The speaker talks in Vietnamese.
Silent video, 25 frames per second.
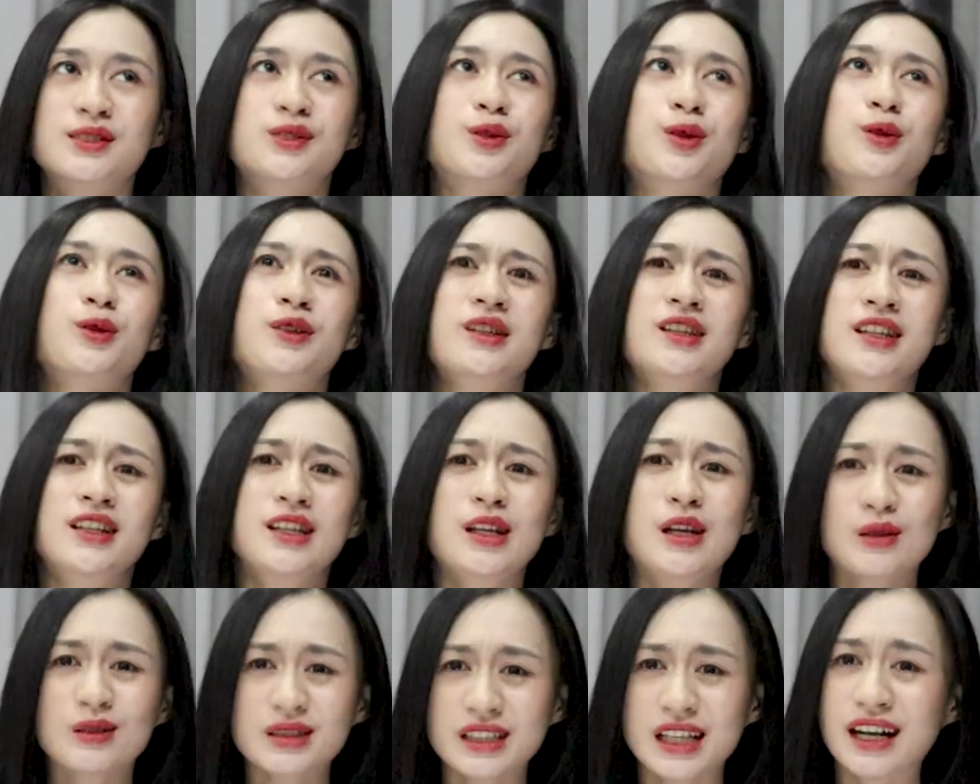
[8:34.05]
Rồi
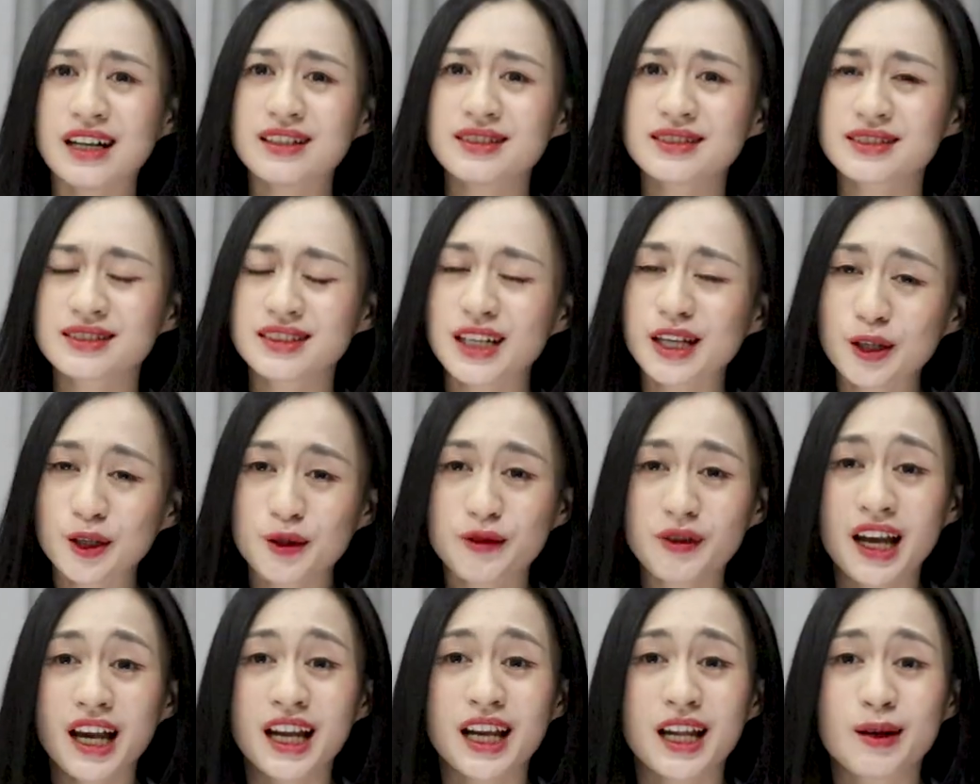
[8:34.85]
liệu rằng đây
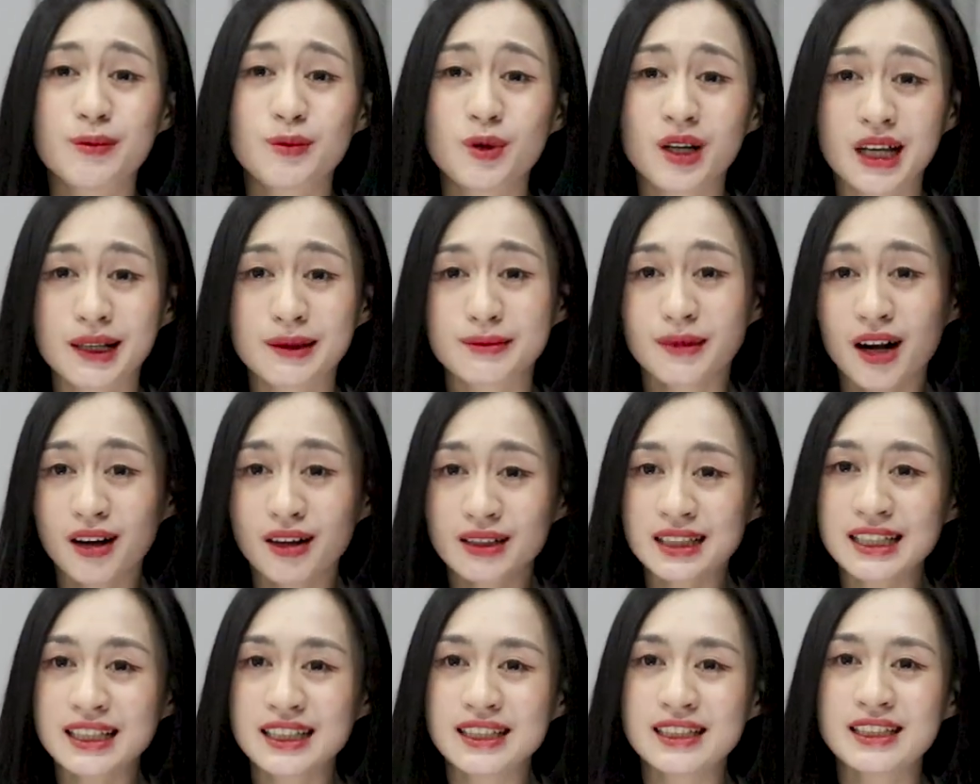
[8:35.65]
có phải là một cái
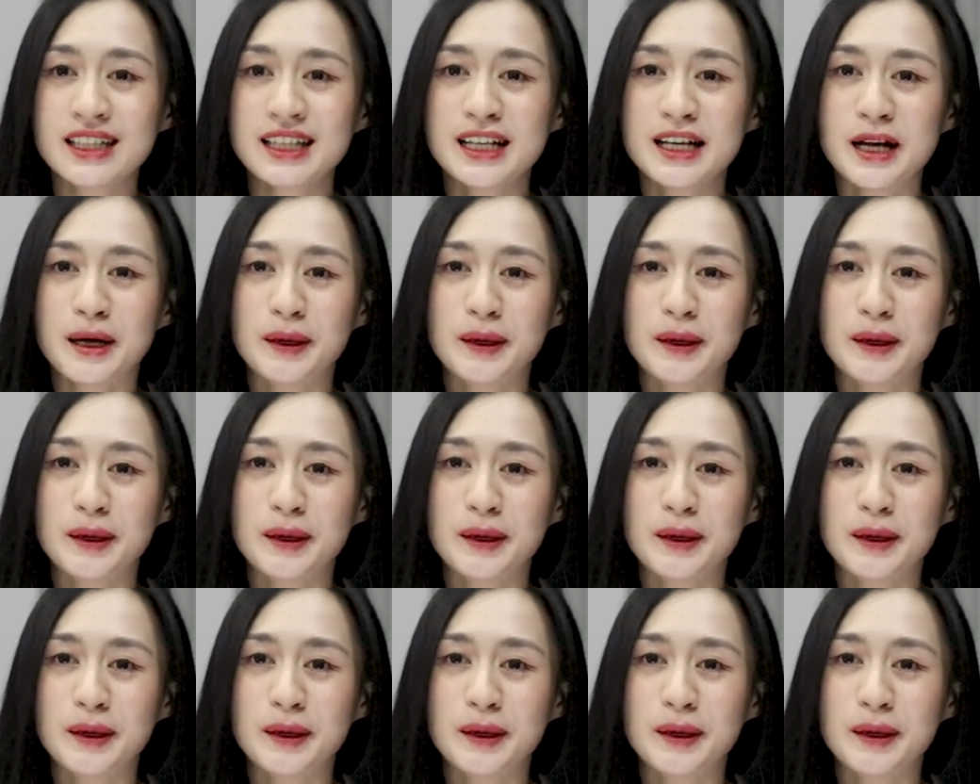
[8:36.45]
body